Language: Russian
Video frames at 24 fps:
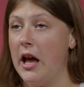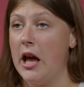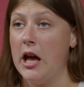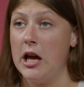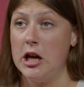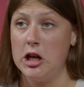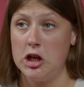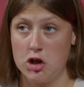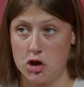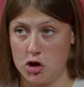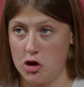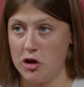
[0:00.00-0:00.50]

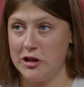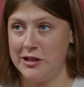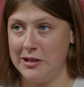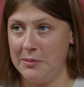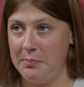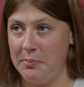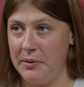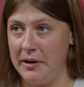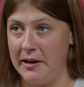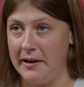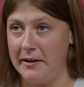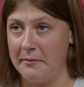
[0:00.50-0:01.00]
И что
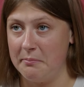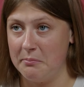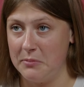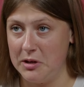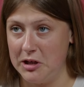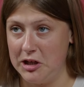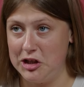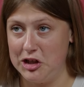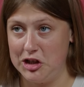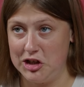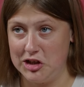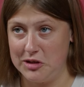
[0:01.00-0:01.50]
теперь?
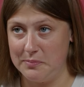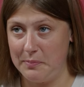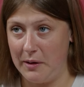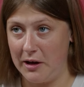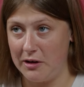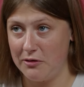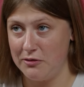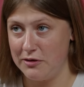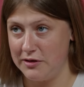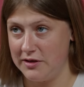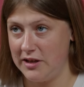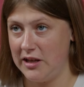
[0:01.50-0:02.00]
Мы через
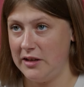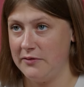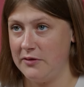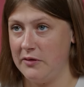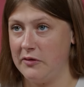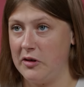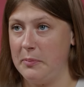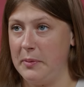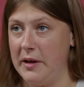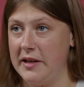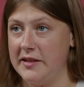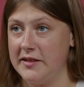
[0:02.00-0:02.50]
пару недель в
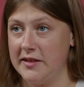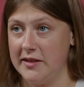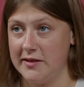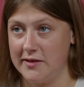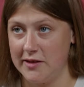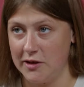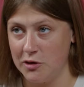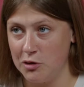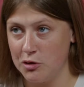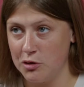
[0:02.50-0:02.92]
Европейский Союз